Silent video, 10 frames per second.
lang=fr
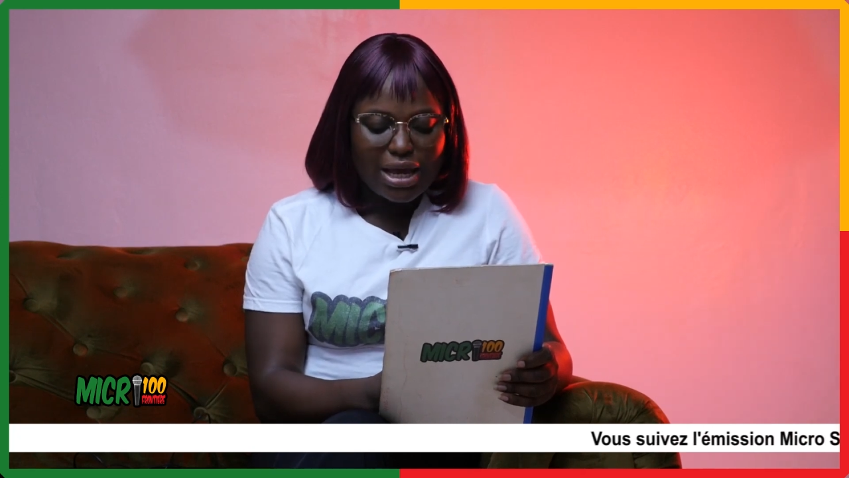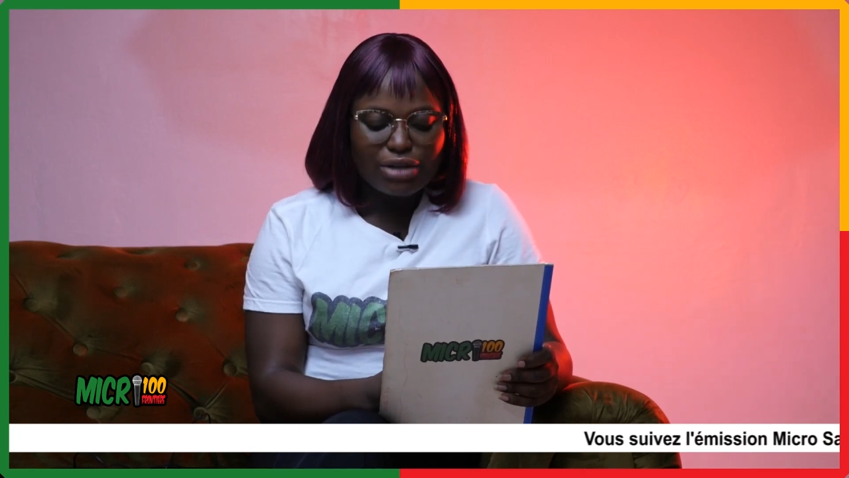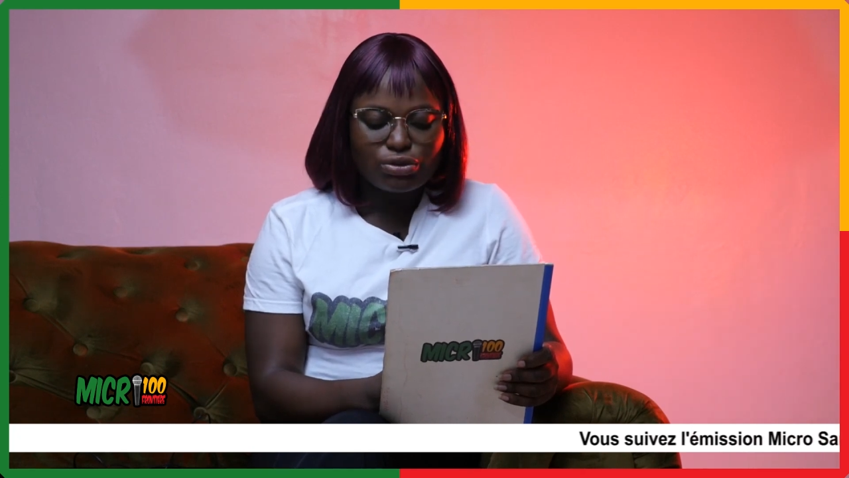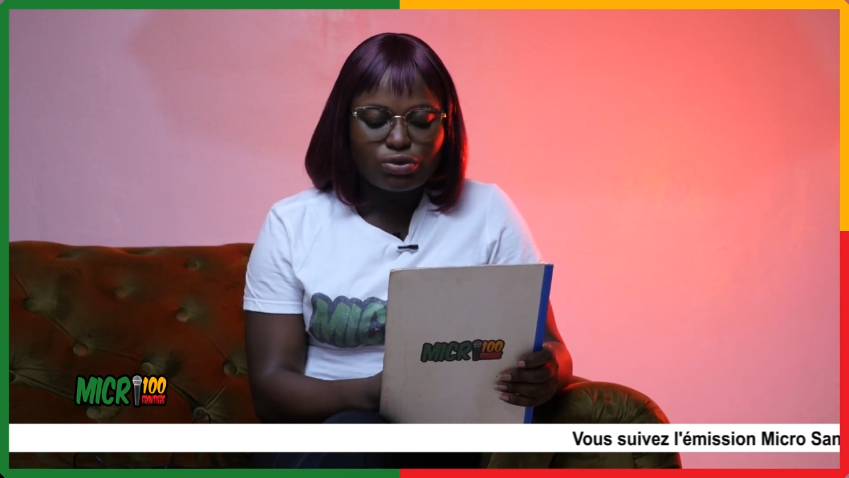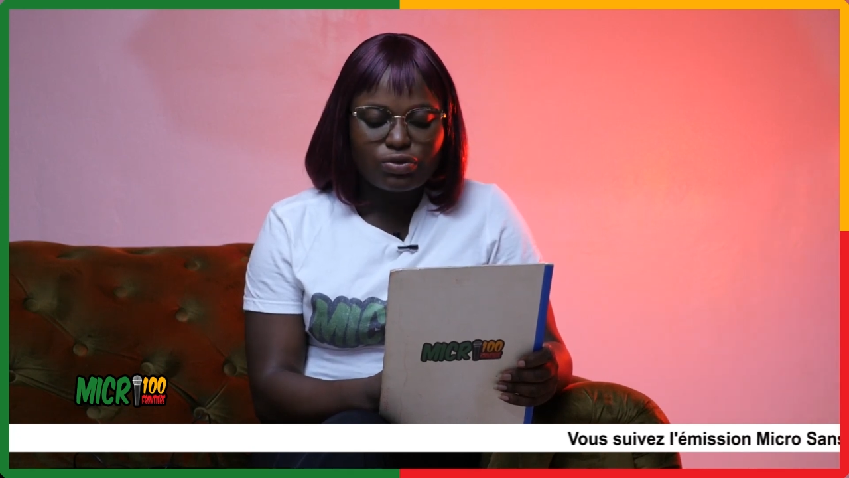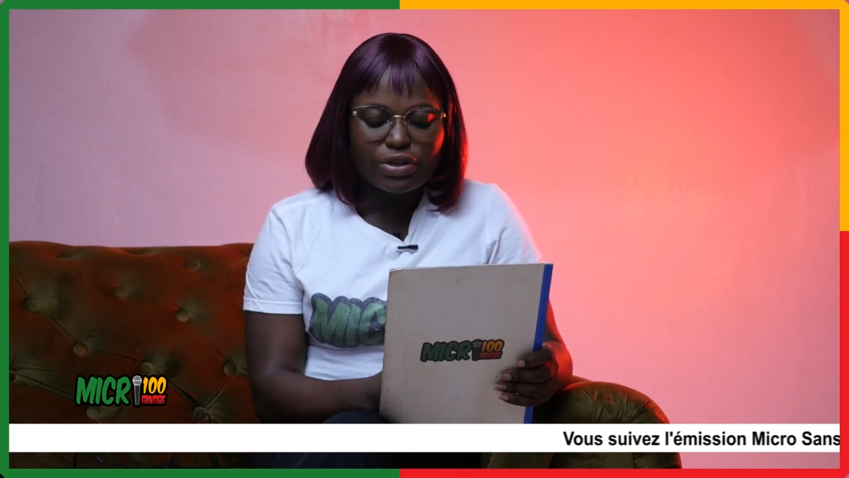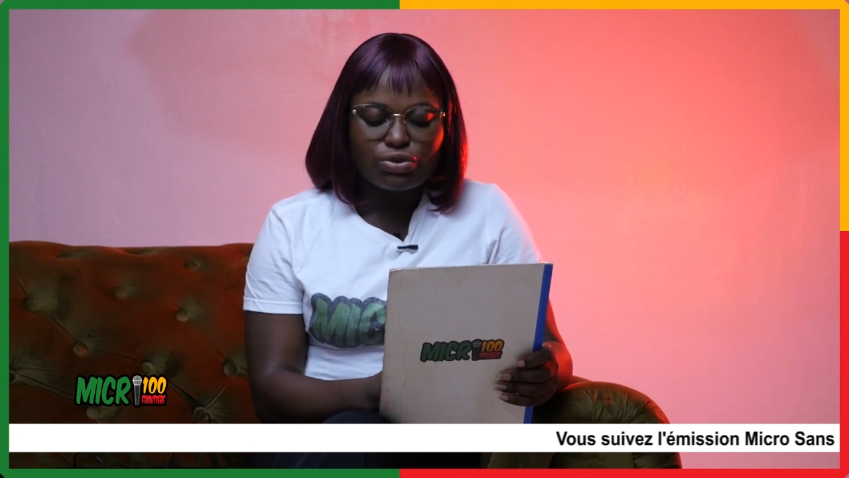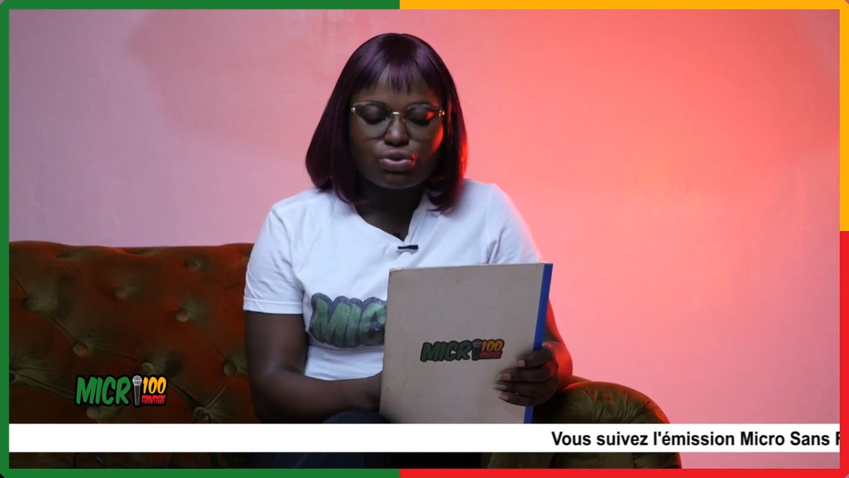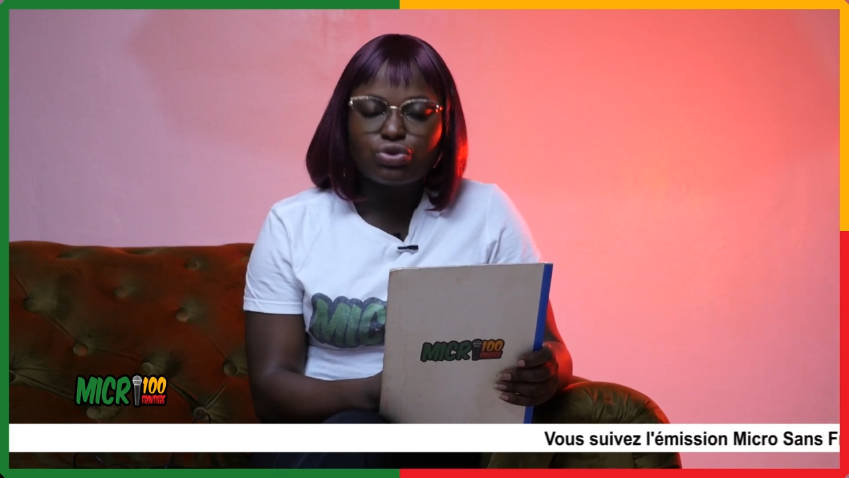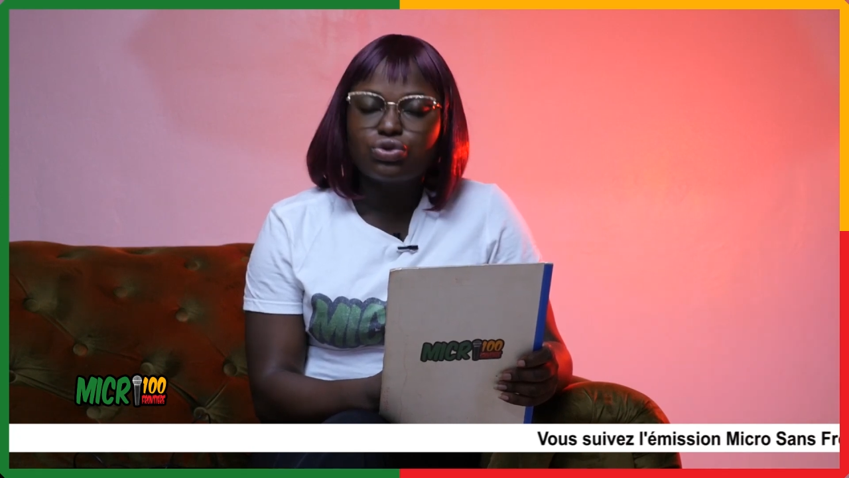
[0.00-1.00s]
Elle trouvait
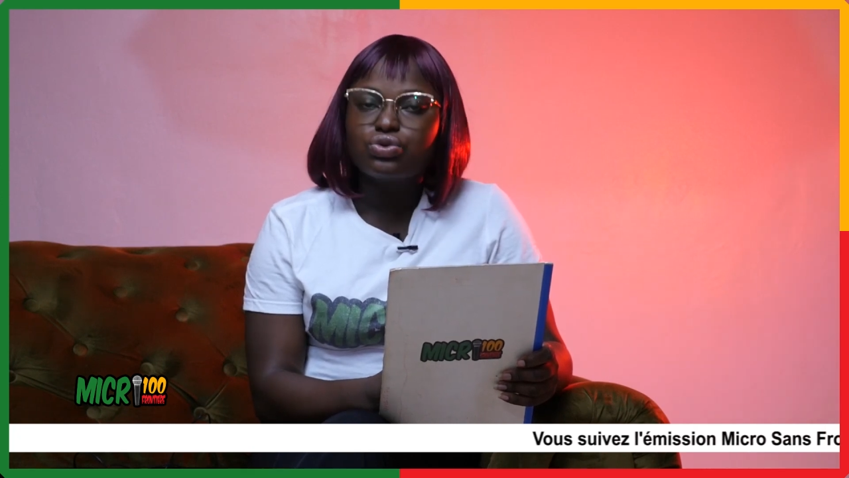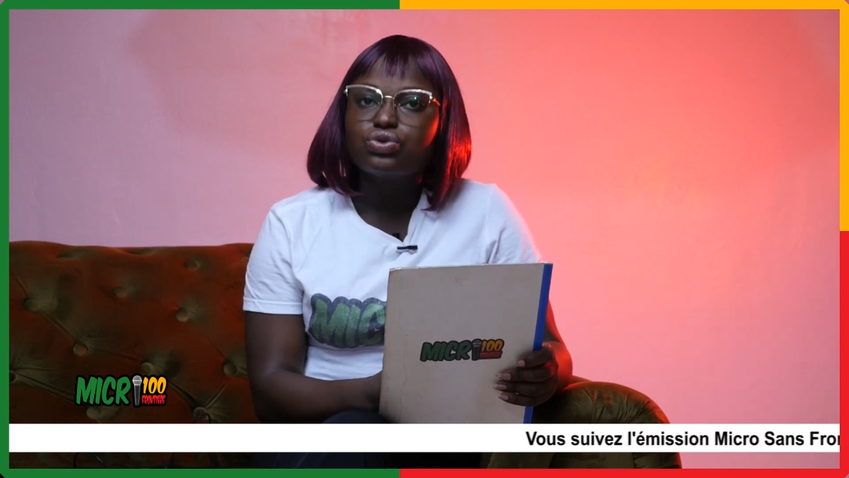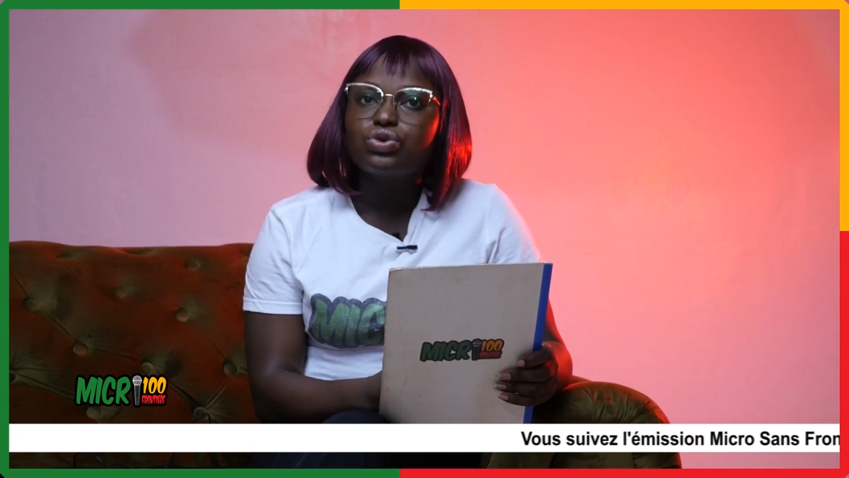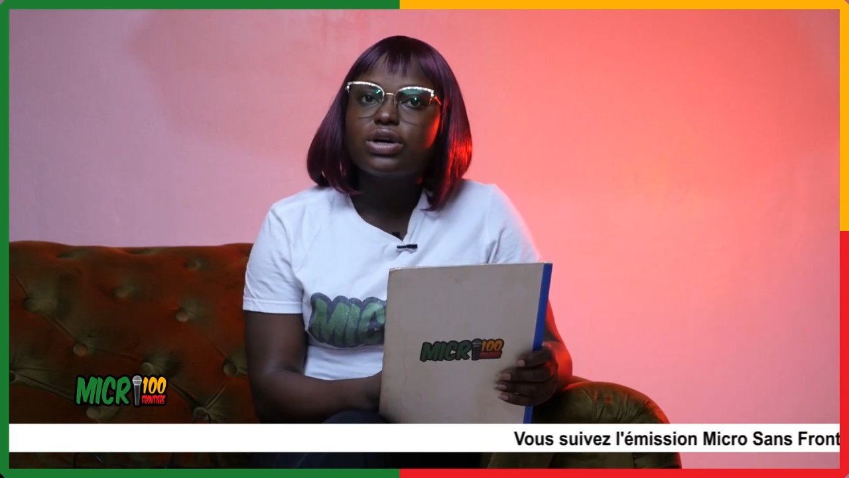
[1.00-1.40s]
toujours